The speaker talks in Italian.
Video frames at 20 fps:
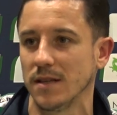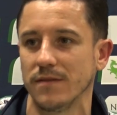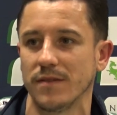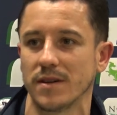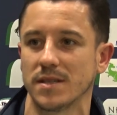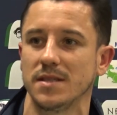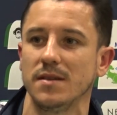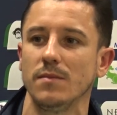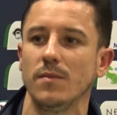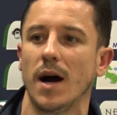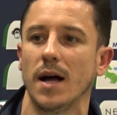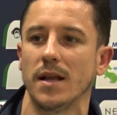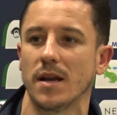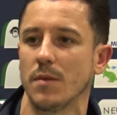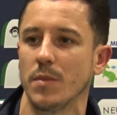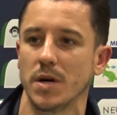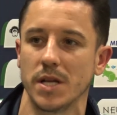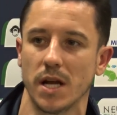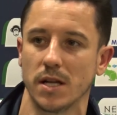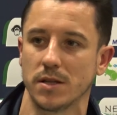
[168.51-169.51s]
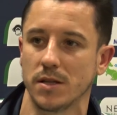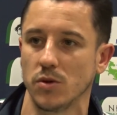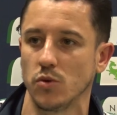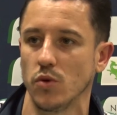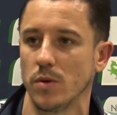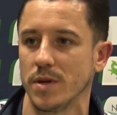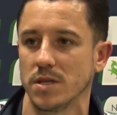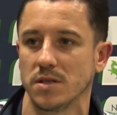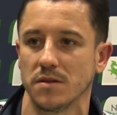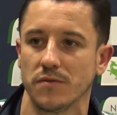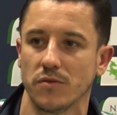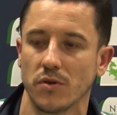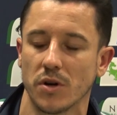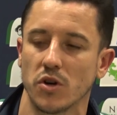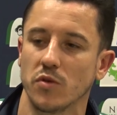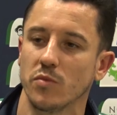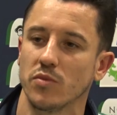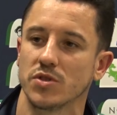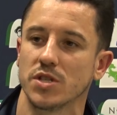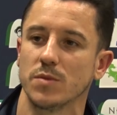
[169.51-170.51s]
di farsi male e rimanere altri due mesi fuori,
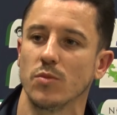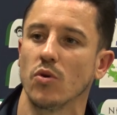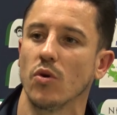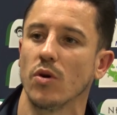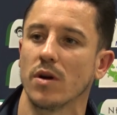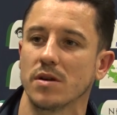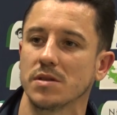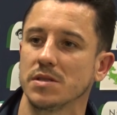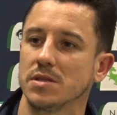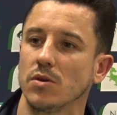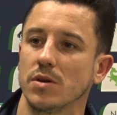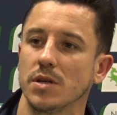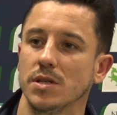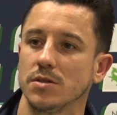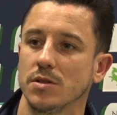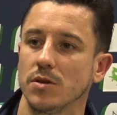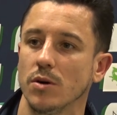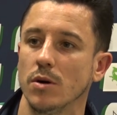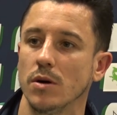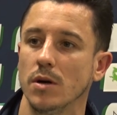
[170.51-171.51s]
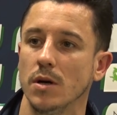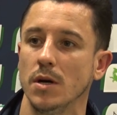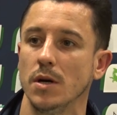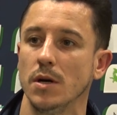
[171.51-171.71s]
non possiamo correre questo rischio.